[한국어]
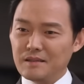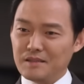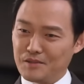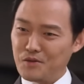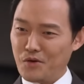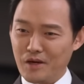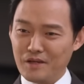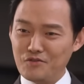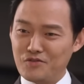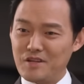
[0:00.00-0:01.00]
지금
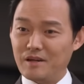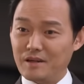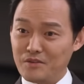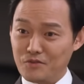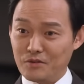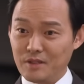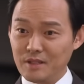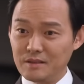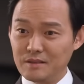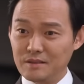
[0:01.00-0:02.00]
고양이 쥐 생각해 주는
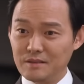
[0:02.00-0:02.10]
거야?